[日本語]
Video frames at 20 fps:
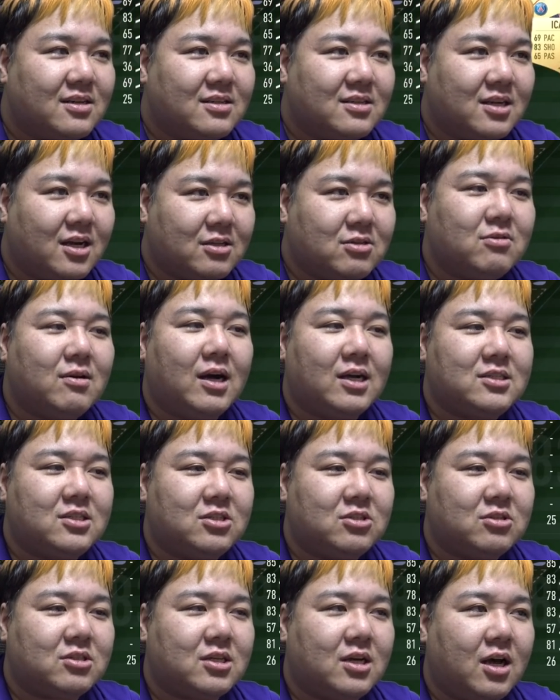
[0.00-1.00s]
あとは
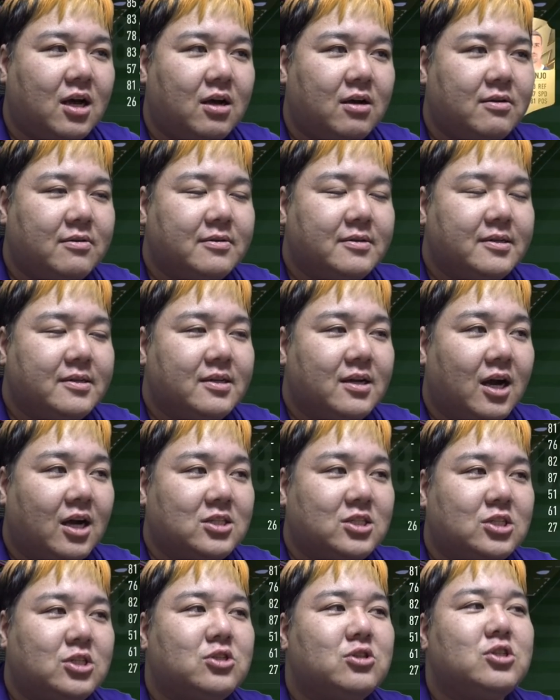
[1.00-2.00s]

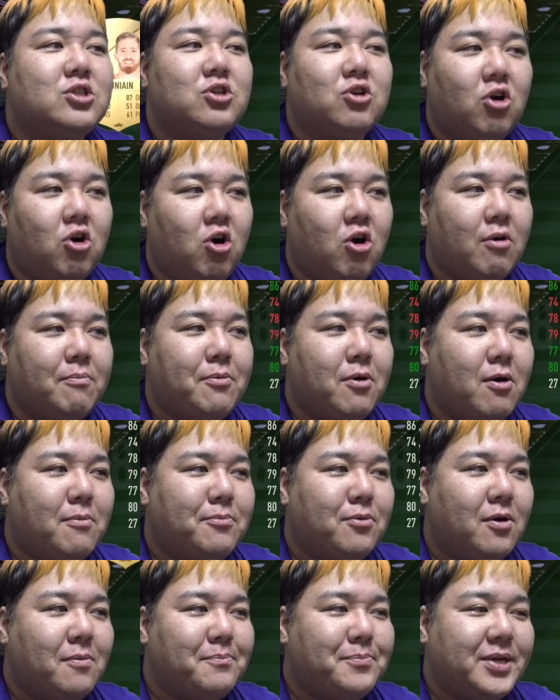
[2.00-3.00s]
8382を
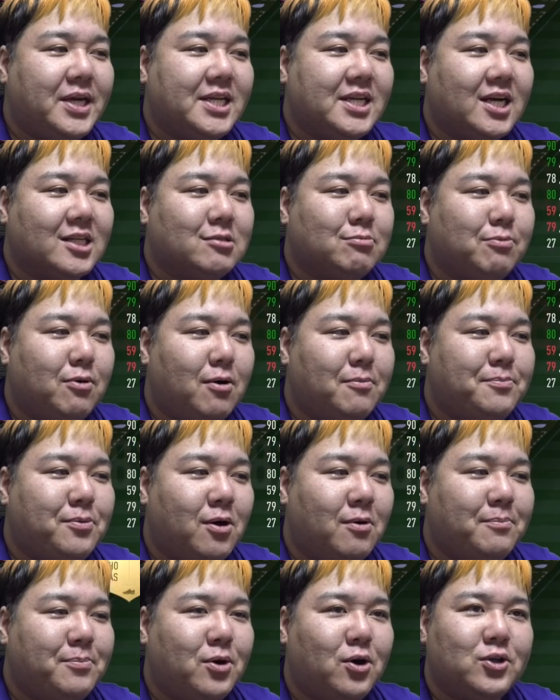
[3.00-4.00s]

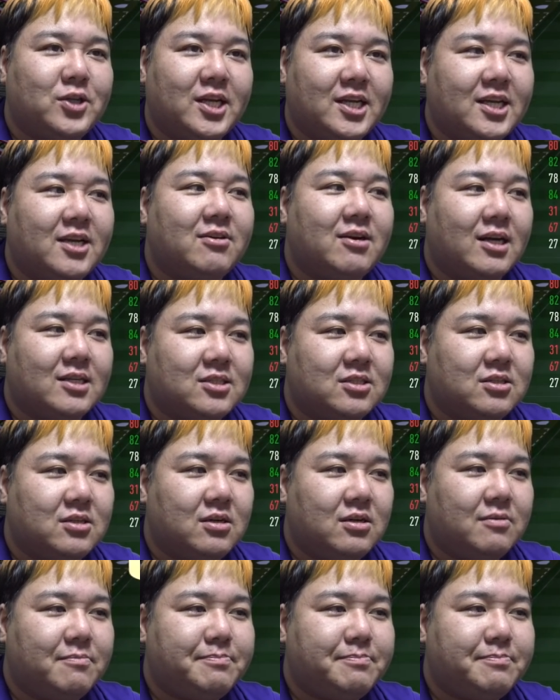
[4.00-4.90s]
ポンポンピーナッツポンポンポンでいけるはず